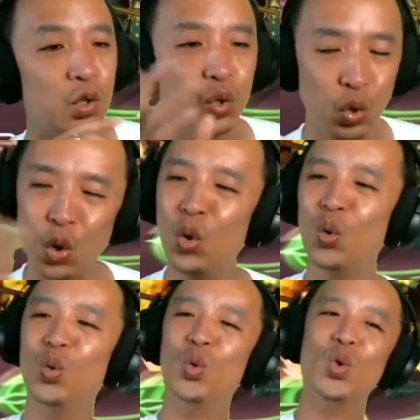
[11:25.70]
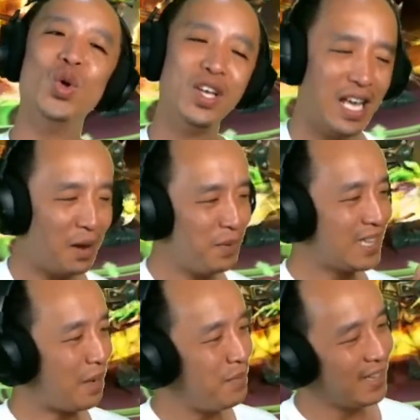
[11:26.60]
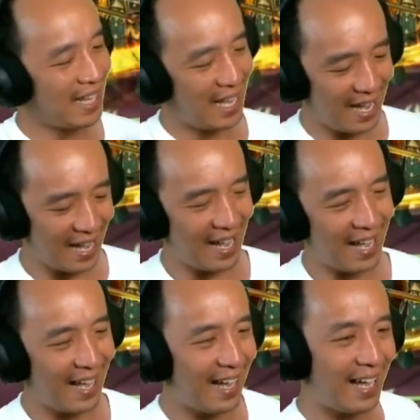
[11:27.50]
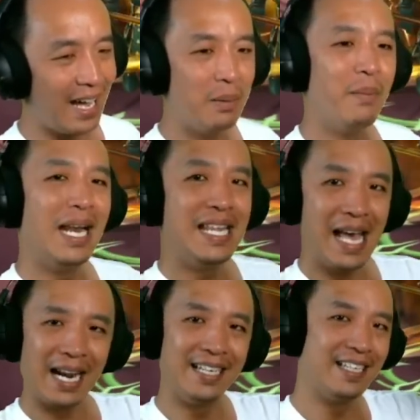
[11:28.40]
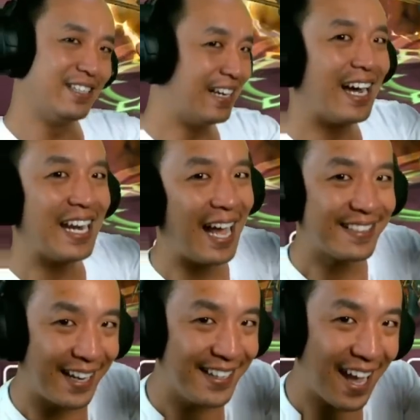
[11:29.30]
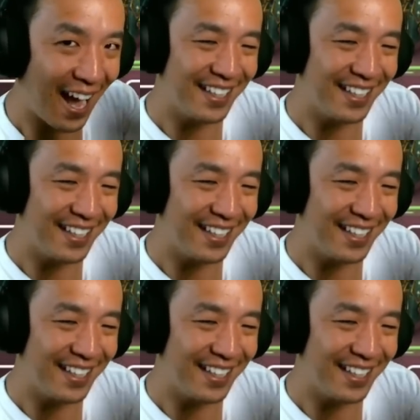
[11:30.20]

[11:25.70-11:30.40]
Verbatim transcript: Tuh, yang minta-minta Belial udah kelihatan ya